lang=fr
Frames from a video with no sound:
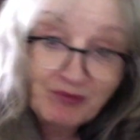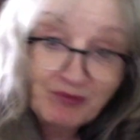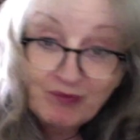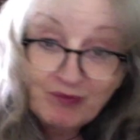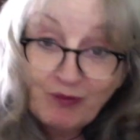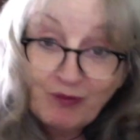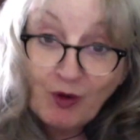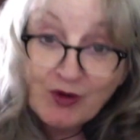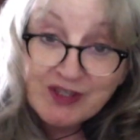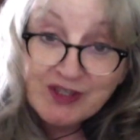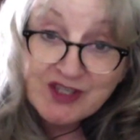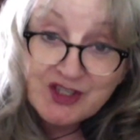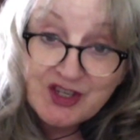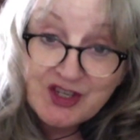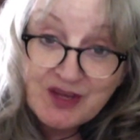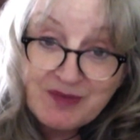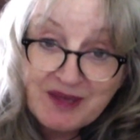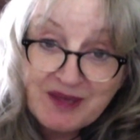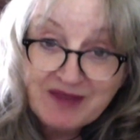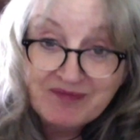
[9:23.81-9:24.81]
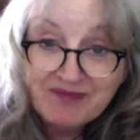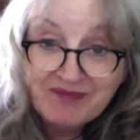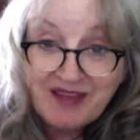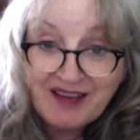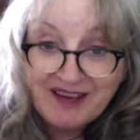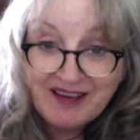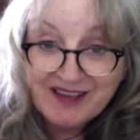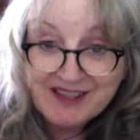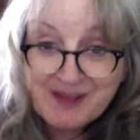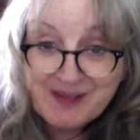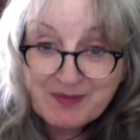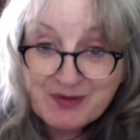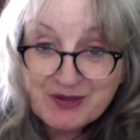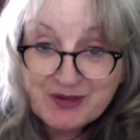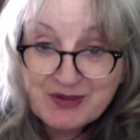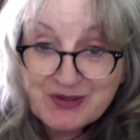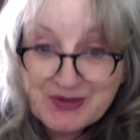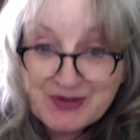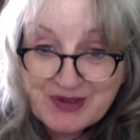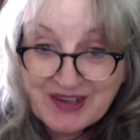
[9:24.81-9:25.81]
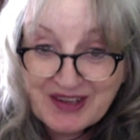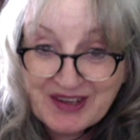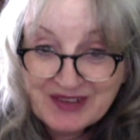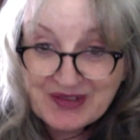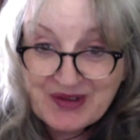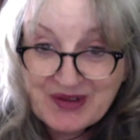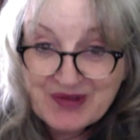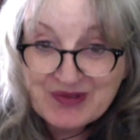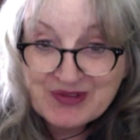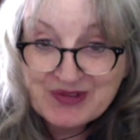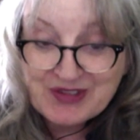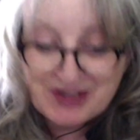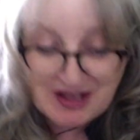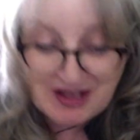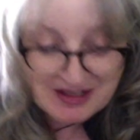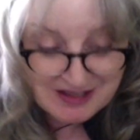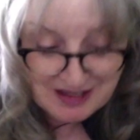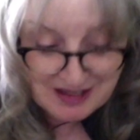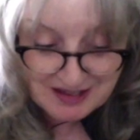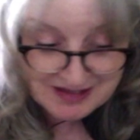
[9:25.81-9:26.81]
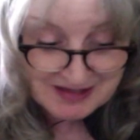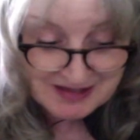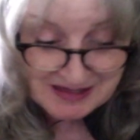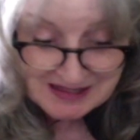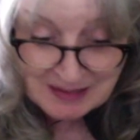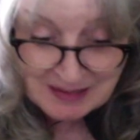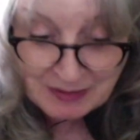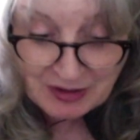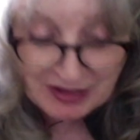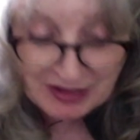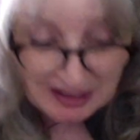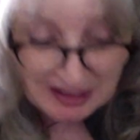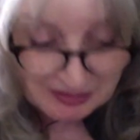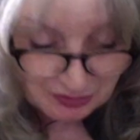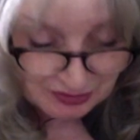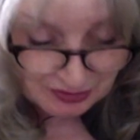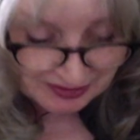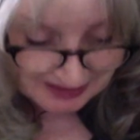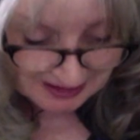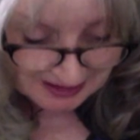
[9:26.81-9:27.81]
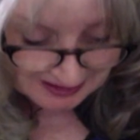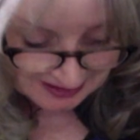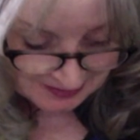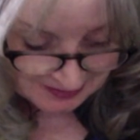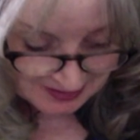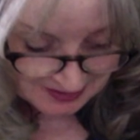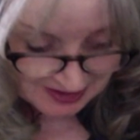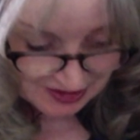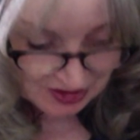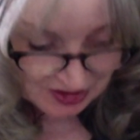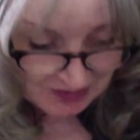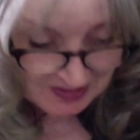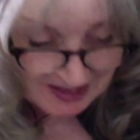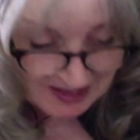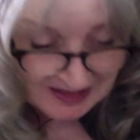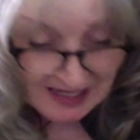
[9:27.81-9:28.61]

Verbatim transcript: On ne sait jamais. Alors, ça peut toujours être un coup de chance. Alors, ça semblerait être une très, très belle semaine.